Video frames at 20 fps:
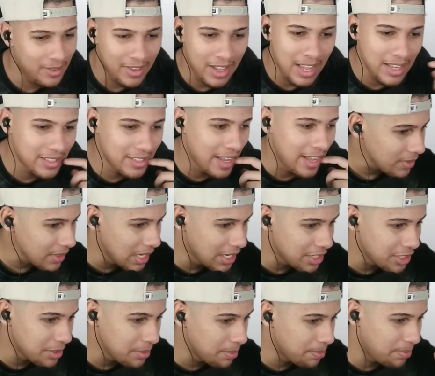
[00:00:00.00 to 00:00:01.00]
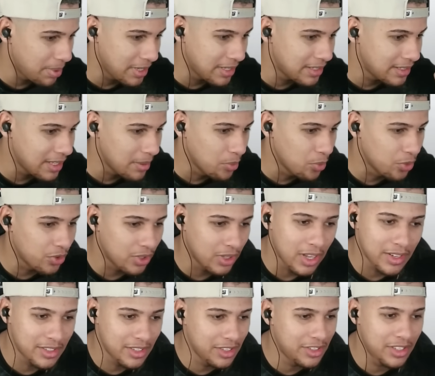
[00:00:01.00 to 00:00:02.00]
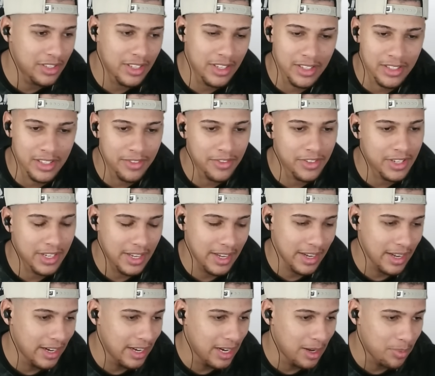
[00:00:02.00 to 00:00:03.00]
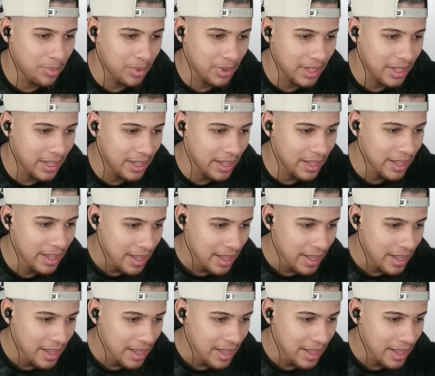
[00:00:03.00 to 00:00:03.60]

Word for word: é sério, a gente precisa muito dar uma assistida nesse vídeo aqui, galera, porque